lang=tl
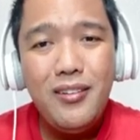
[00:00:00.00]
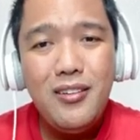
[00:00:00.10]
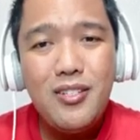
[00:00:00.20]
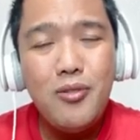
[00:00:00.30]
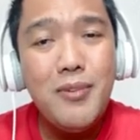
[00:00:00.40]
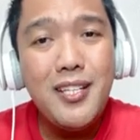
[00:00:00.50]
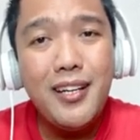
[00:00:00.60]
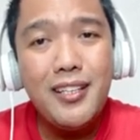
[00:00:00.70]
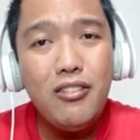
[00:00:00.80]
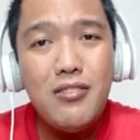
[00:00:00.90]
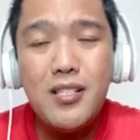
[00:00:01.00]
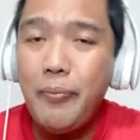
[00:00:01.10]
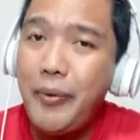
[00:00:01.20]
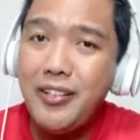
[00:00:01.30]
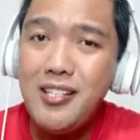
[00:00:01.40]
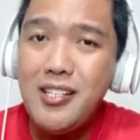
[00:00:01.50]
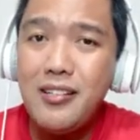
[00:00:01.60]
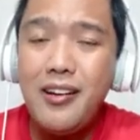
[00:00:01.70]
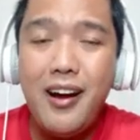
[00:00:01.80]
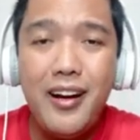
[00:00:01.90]
So masakit yon sa part ni
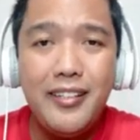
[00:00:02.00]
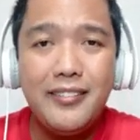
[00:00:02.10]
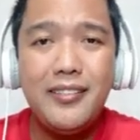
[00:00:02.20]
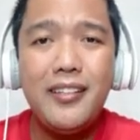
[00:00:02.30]
Sir Art.